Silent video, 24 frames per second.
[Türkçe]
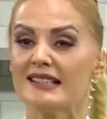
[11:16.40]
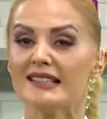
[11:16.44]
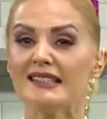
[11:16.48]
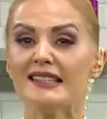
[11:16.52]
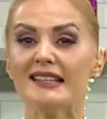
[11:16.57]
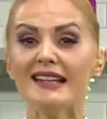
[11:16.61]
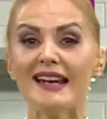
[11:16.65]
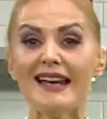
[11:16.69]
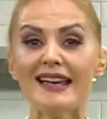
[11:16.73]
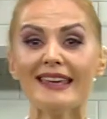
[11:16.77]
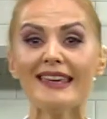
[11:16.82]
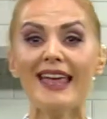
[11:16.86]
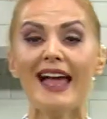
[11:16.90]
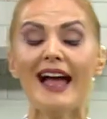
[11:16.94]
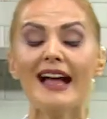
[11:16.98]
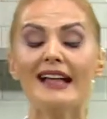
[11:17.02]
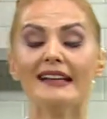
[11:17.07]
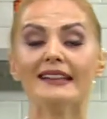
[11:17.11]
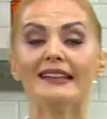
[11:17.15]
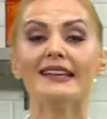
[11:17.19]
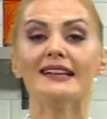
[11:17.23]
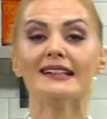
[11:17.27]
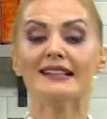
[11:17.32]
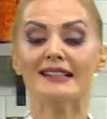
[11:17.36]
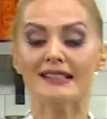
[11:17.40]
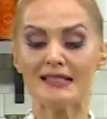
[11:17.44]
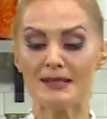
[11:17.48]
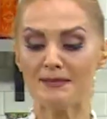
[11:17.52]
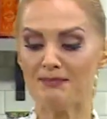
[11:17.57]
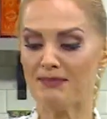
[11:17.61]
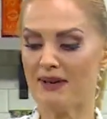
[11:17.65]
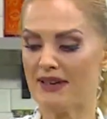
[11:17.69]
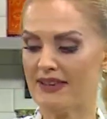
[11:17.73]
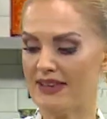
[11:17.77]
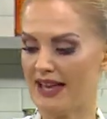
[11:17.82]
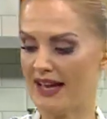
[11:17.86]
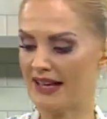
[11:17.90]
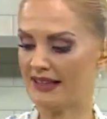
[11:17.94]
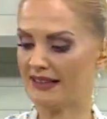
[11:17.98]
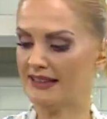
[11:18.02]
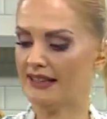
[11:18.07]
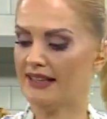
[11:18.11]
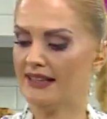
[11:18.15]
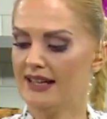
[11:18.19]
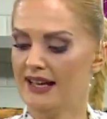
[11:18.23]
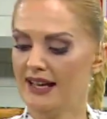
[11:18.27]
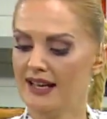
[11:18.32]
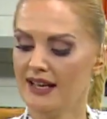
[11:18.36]
Sıra geldi
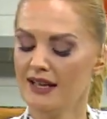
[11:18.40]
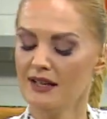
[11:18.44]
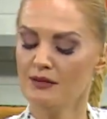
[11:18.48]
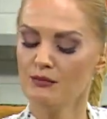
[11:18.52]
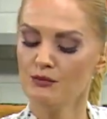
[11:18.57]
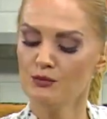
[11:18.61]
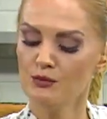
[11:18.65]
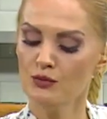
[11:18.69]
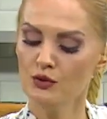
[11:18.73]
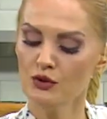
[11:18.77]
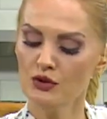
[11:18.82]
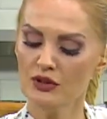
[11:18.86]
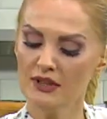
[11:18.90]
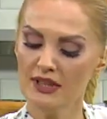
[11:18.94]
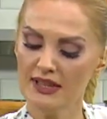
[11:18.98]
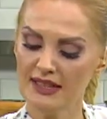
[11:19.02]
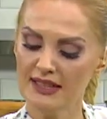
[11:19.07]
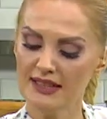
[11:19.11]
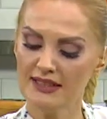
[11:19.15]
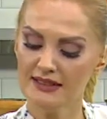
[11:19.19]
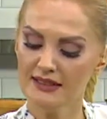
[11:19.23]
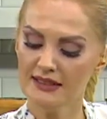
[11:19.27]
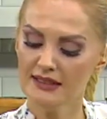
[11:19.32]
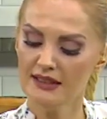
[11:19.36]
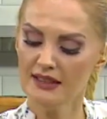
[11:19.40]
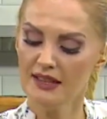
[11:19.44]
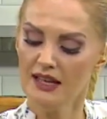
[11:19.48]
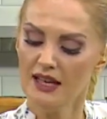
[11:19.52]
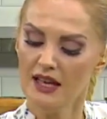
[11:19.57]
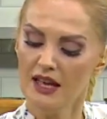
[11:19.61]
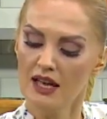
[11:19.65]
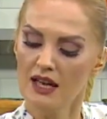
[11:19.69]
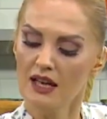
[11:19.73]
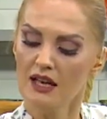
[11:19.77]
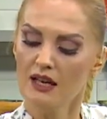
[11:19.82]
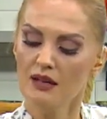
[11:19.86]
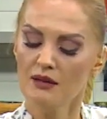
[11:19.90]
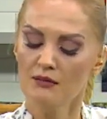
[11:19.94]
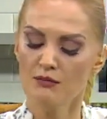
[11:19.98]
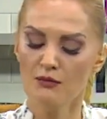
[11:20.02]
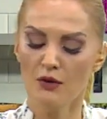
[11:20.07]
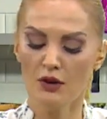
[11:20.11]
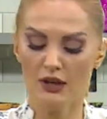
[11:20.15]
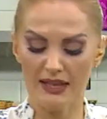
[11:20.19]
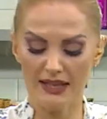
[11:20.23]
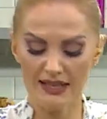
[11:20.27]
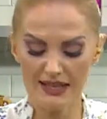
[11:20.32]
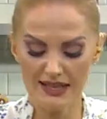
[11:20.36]
ıspanaklara. Bunların
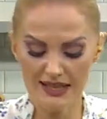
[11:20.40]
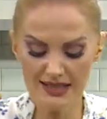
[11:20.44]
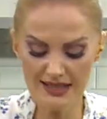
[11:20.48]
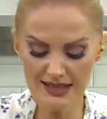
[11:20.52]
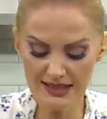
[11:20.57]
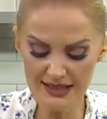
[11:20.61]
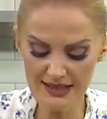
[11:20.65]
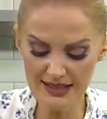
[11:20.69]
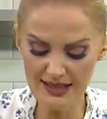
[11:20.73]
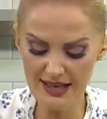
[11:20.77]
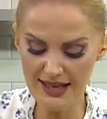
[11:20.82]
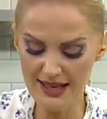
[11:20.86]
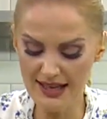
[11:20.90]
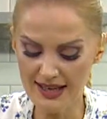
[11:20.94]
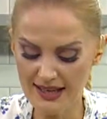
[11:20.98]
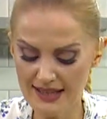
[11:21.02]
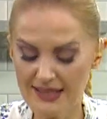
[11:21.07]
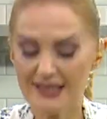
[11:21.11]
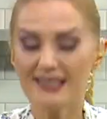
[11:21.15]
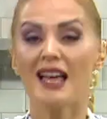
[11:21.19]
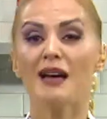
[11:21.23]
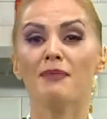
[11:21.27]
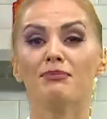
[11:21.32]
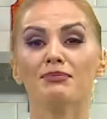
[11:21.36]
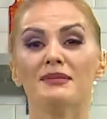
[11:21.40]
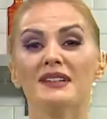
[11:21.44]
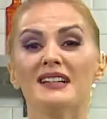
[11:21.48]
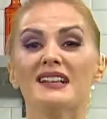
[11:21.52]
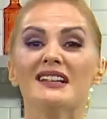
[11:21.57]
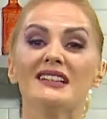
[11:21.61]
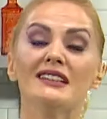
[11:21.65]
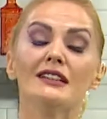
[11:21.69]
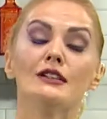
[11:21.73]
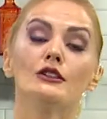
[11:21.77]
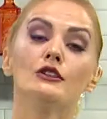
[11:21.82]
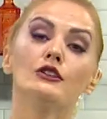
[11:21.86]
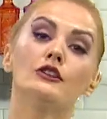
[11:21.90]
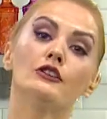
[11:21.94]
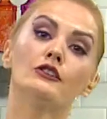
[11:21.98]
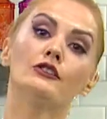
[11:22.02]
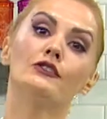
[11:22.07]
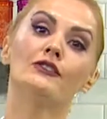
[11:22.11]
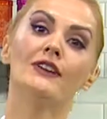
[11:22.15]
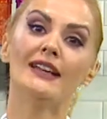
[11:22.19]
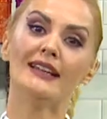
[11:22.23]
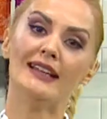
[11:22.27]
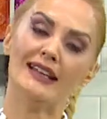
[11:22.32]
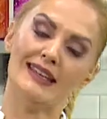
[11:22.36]
böyle ince saplarını
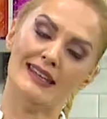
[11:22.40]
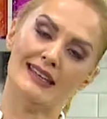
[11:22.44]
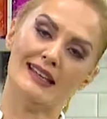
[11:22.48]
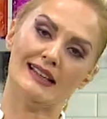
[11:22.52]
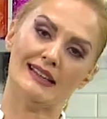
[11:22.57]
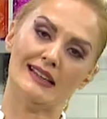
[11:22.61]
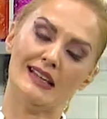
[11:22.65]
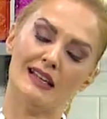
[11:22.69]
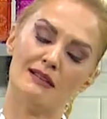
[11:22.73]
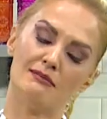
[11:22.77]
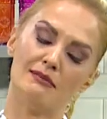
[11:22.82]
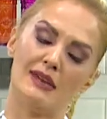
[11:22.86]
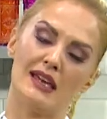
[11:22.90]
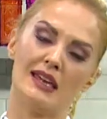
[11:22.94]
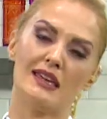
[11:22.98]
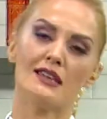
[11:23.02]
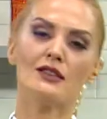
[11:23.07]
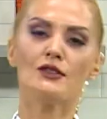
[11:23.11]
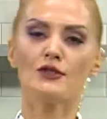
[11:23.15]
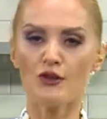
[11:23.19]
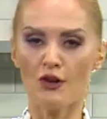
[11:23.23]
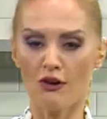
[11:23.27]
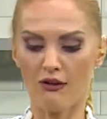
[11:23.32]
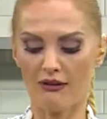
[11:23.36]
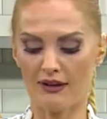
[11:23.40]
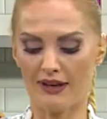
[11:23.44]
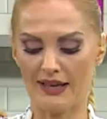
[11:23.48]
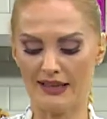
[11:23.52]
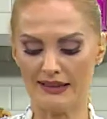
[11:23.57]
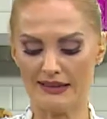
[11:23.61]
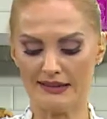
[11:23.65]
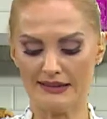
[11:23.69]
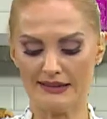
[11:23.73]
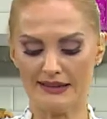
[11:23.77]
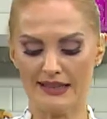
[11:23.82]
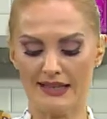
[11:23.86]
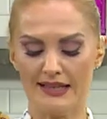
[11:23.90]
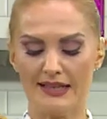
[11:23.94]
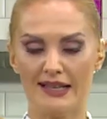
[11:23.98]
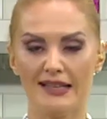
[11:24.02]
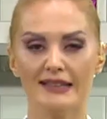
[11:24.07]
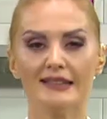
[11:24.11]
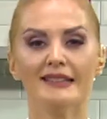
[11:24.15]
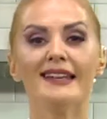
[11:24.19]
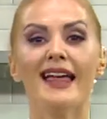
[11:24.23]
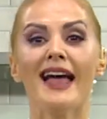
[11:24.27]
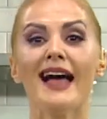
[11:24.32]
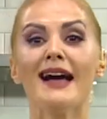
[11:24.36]
lütfen ayıklamayın. Çok kalınları
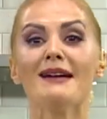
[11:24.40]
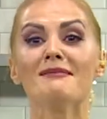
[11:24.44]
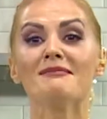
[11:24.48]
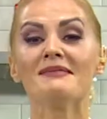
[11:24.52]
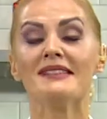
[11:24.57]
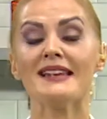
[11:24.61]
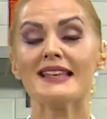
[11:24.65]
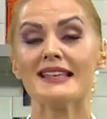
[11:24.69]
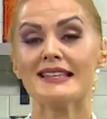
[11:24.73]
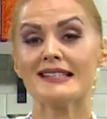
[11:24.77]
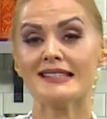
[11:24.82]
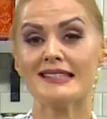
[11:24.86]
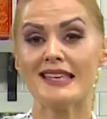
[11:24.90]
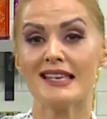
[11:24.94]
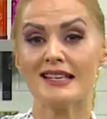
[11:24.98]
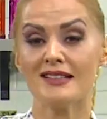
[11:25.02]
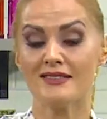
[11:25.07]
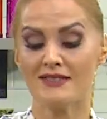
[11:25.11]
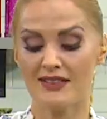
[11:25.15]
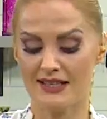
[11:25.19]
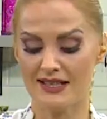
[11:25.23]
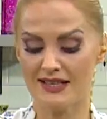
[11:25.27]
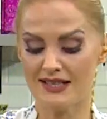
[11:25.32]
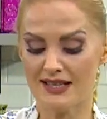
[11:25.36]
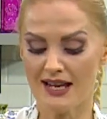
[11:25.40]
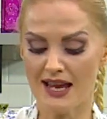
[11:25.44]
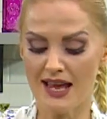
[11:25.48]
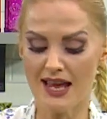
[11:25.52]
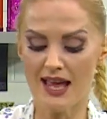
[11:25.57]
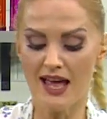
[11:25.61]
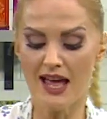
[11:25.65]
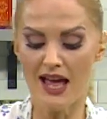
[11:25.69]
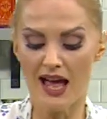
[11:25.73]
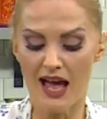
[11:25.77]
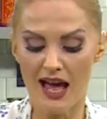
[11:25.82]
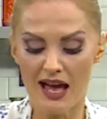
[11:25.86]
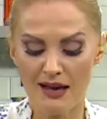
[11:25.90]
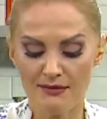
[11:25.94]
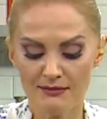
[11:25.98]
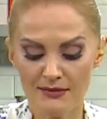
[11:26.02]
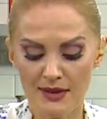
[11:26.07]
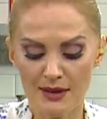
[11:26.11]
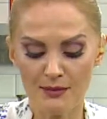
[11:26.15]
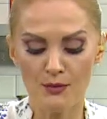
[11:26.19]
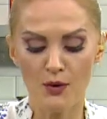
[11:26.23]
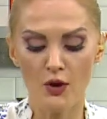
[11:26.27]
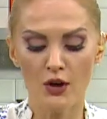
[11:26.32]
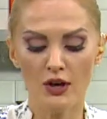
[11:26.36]
alın. Hem lezzet verir hem
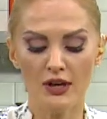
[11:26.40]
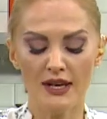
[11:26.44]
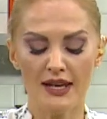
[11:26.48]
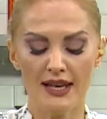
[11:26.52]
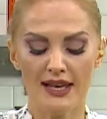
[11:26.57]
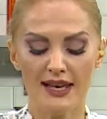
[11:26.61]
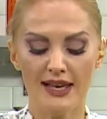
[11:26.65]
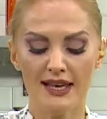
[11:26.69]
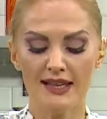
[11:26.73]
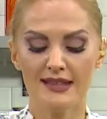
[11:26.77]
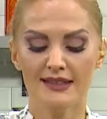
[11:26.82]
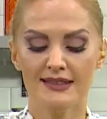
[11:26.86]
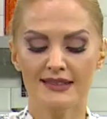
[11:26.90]
de böyle